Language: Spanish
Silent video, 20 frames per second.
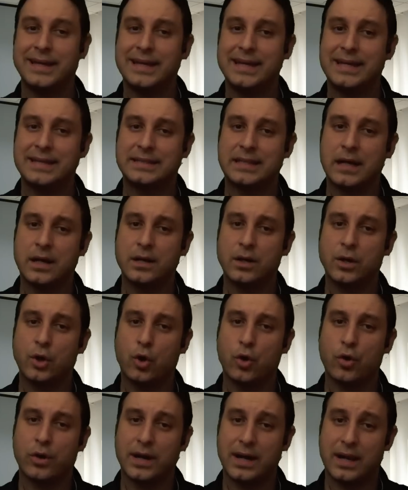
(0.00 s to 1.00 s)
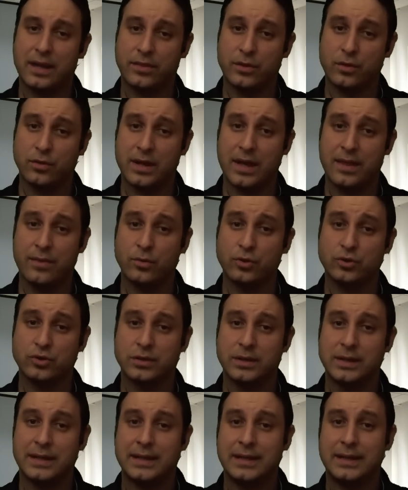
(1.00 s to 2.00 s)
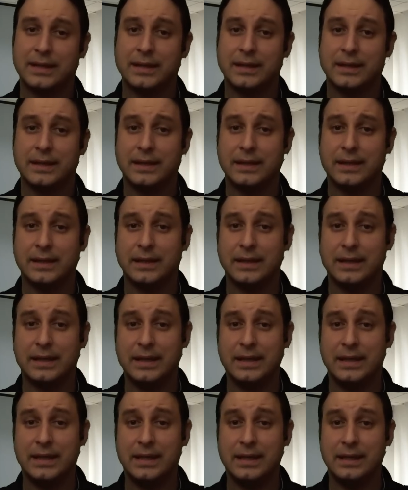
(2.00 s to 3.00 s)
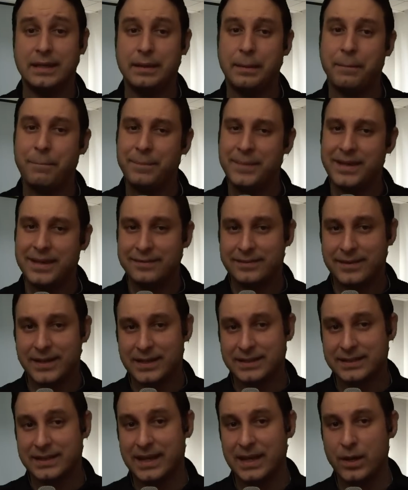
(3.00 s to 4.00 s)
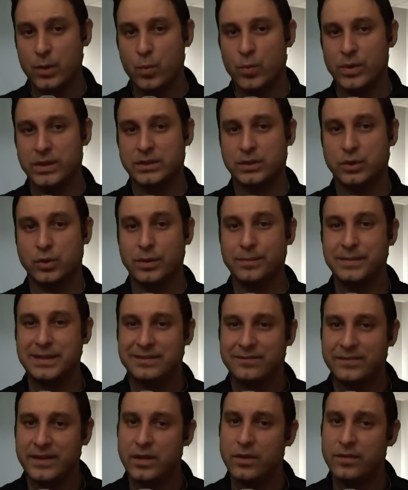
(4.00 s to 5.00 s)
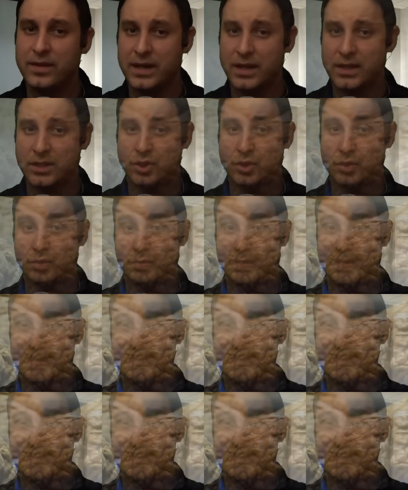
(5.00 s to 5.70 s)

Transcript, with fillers: están correlacionados y mientras que nuestro hemisferio derecho